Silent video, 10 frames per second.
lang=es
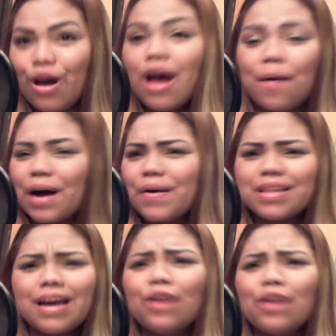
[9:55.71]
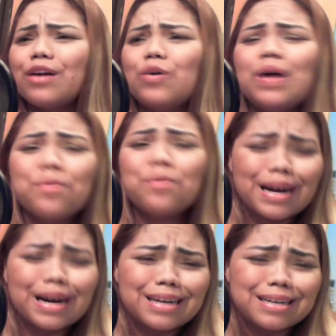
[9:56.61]
van a haber días en los que no vamos a
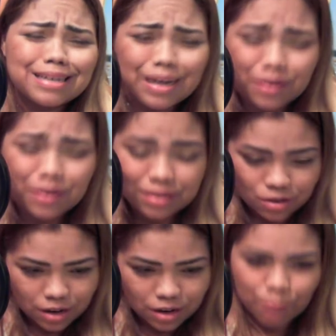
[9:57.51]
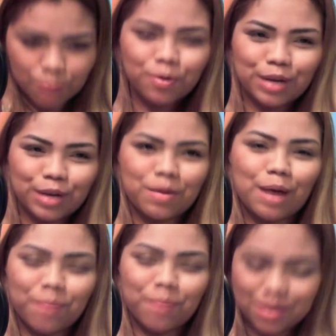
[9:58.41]
querer ni levantarnos de la cama porque me ha
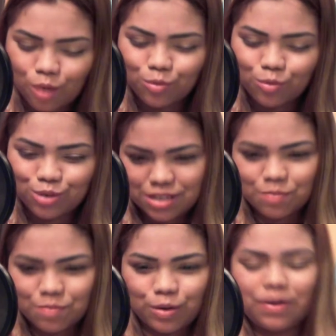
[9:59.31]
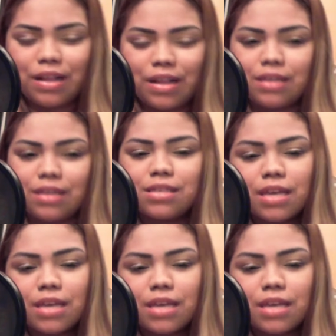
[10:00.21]
pasado muchísimo, de verdad que sí.